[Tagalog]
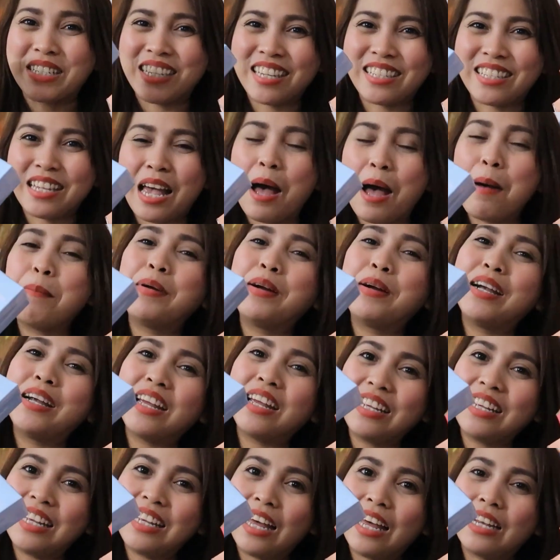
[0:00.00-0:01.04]

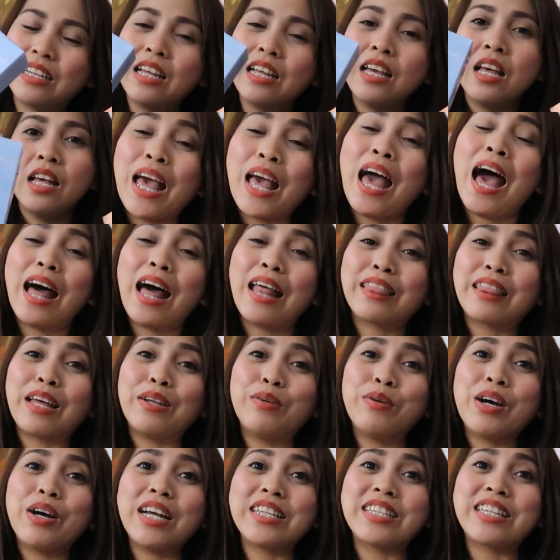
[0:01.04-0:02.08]
magsa-summer. Yan. Ang
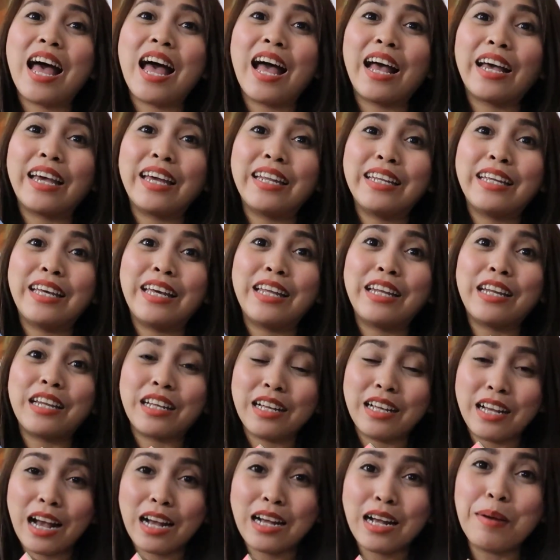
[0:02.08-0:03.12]
tanong nga sa akin ni Eric,
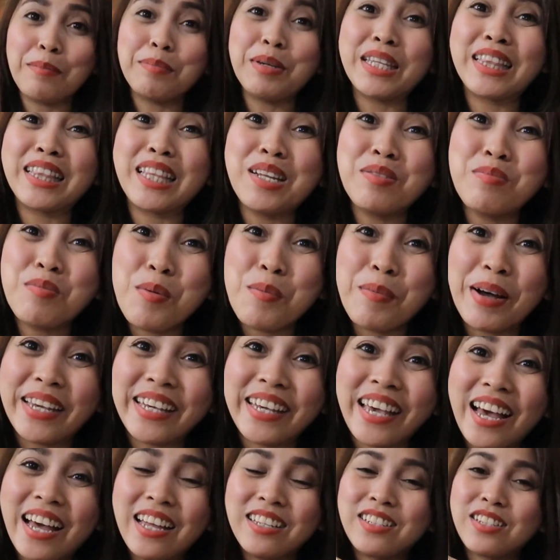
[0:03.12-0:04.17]
gagamitin mo ba
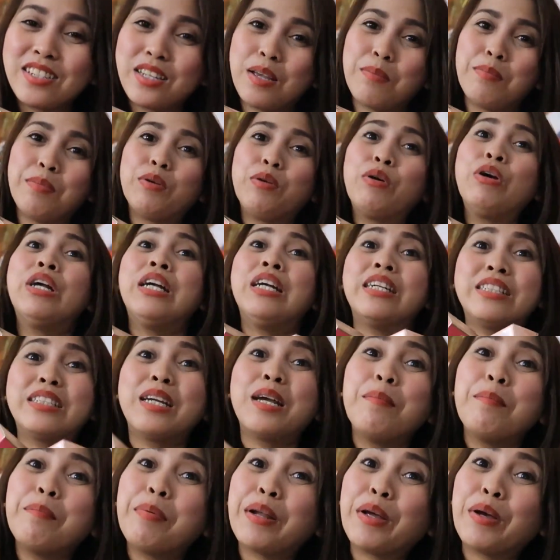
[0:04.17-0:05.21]
yan? Sabi ko,
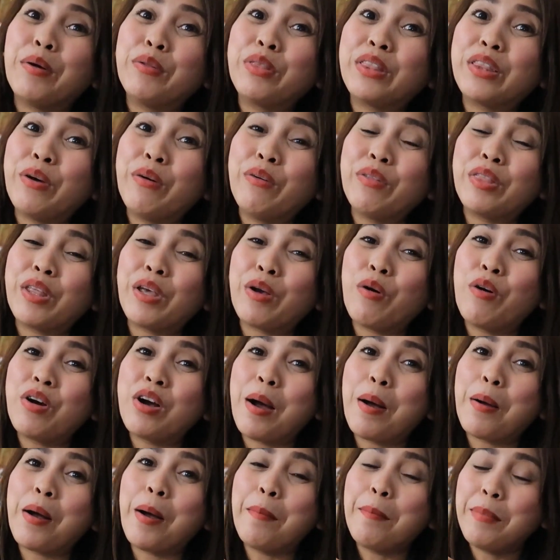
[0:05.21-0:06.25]
syempre, unti-unti kong
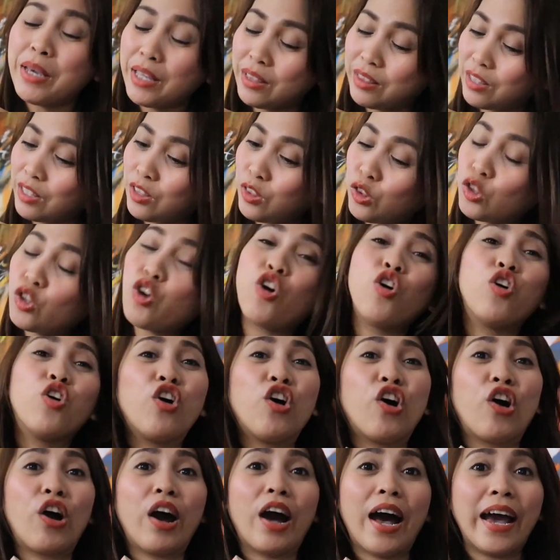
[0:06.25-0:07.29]
gagamitin
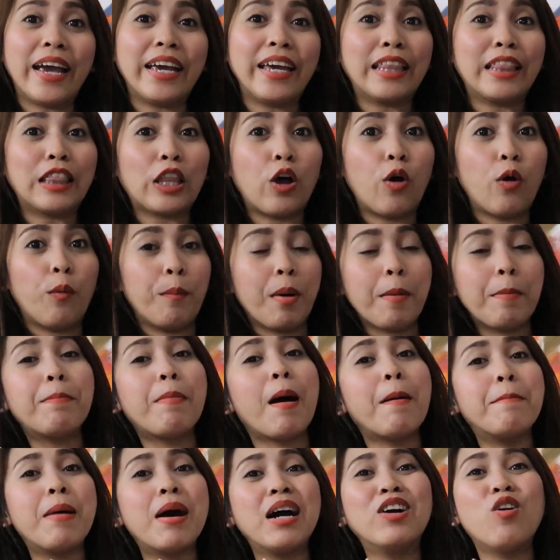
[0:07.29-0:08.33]
to. Kahit, oh,
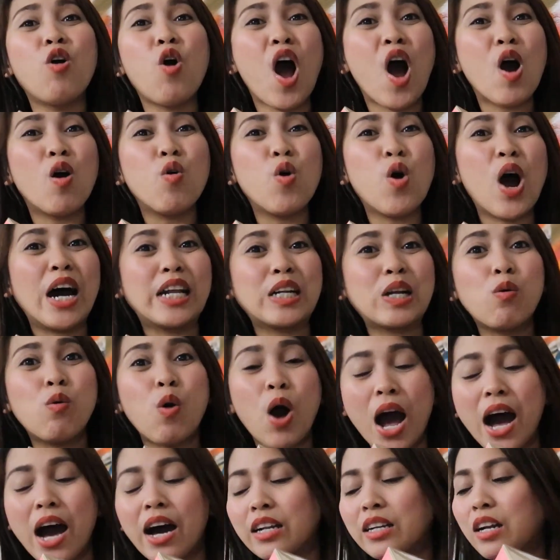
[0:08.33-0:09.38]
magpabago ako
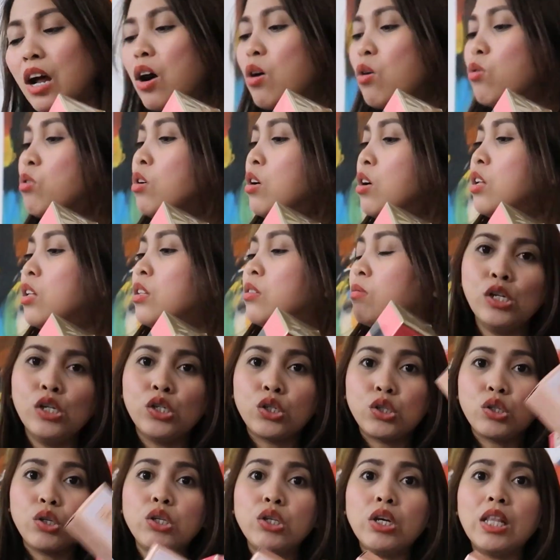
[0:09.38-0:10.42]
araw-araw.
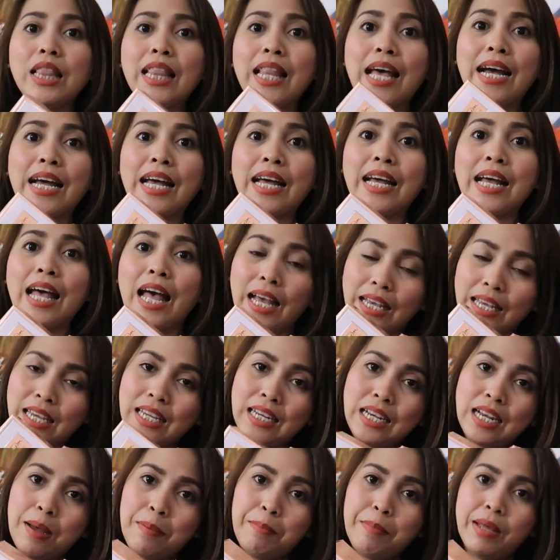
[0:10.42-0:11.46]
So, yun lang yung
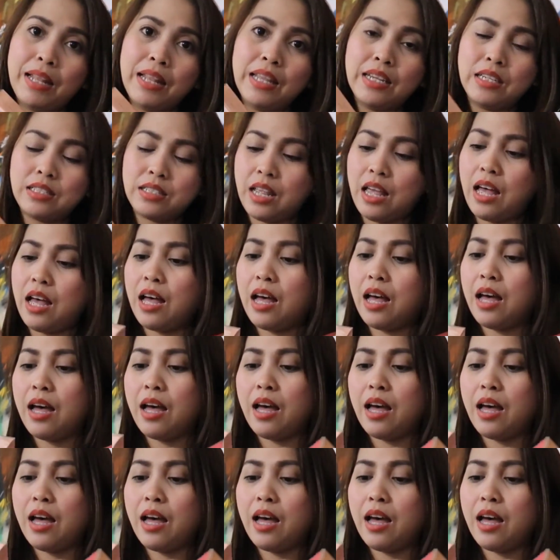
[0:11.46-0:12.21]
aking nabili sa